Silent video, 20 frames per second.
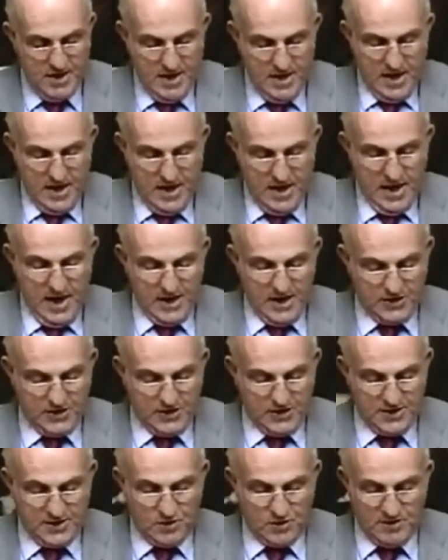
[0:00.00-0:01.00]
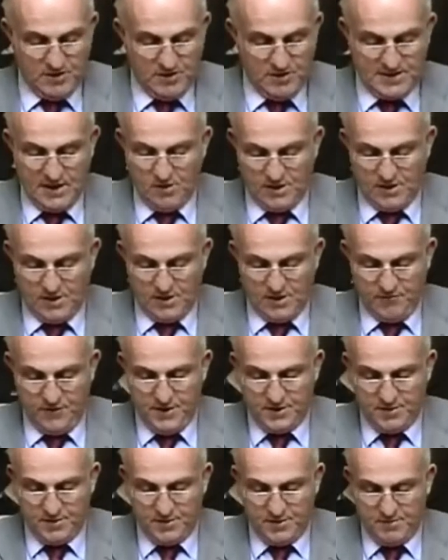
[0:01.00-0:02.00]
a esta situação
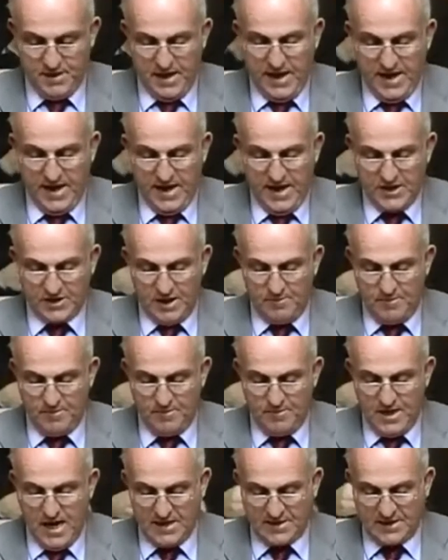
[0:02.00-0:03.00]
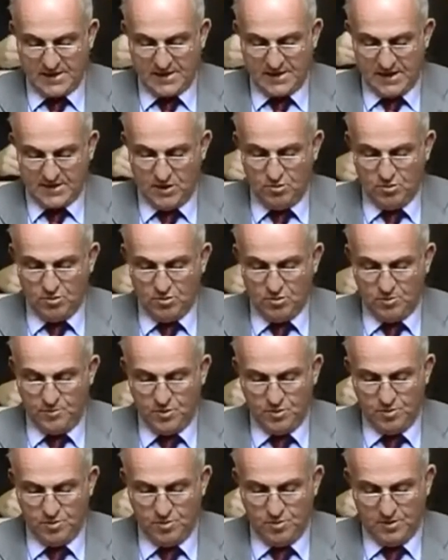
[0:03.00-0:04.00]
gravíssima, a esta ameaça à saúde
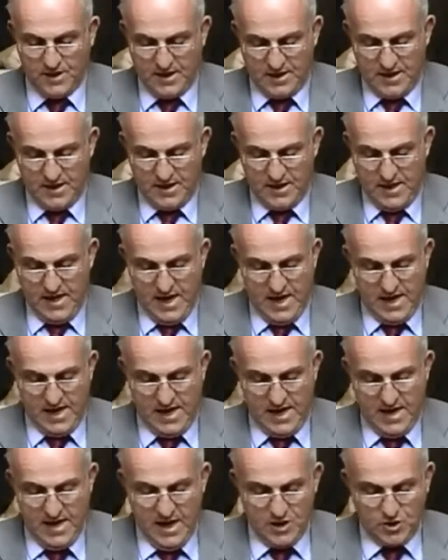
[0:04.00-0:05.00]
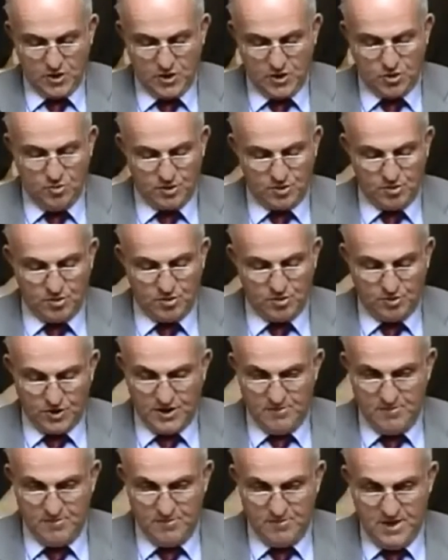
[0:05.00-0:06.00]
pública, que é as coberturas de
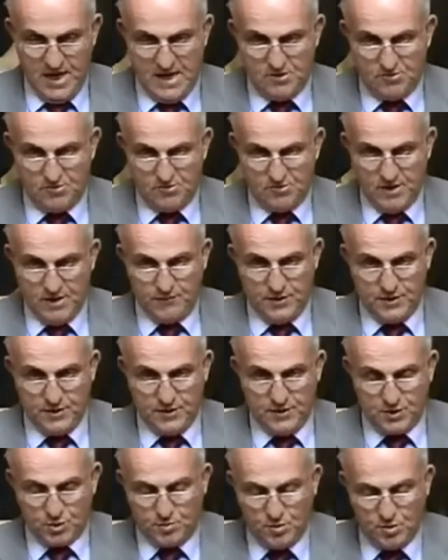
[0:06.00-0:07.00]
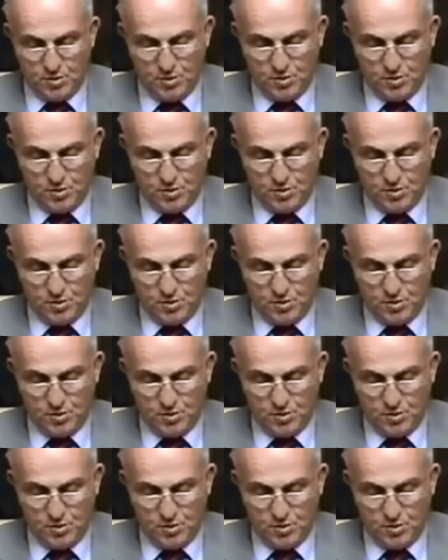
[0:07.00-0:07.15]
amianto em edifícios públicos,